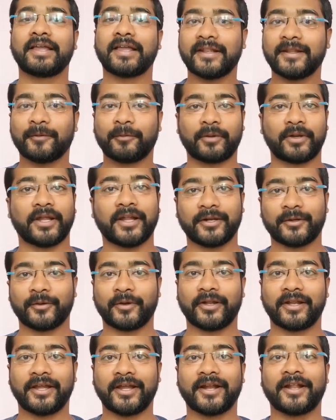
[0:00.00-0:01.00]
எந்த ஒரு
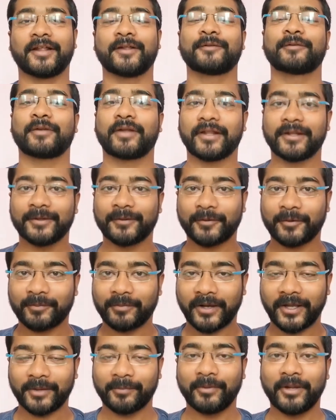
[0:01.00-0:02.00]
என்கொயரிங் கிடையாது ஸோ எந்த ஒரு
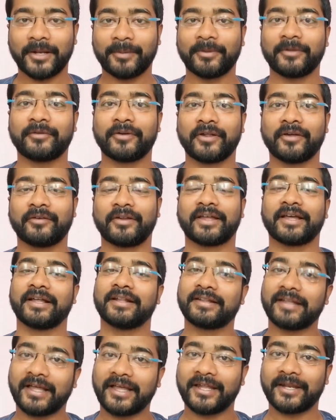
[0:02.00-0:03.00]
பயமும் இல்லாமல் வீடியோ
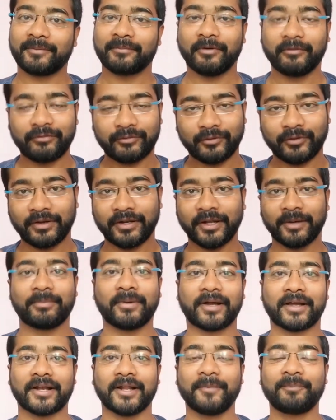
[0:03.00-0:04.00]
நீங்கள் தைரியமாக ஃபுல்லாக
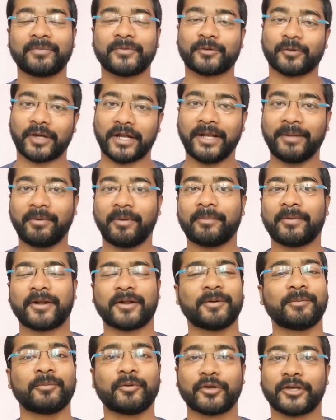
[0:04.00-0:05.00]
பார்க்கலாம் ஸோ கண்டிப்பாக
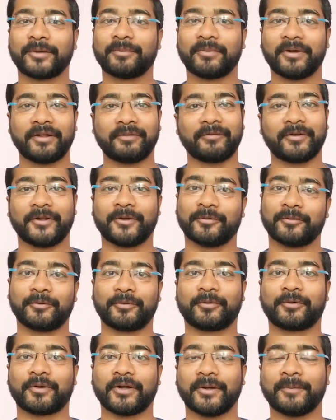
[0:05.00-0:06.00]
பாருங்கள் முக்கியமான
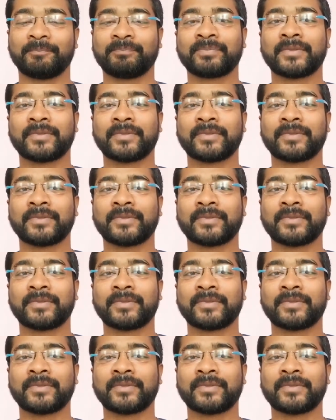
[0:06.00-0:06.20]
வீடியோவும் கூட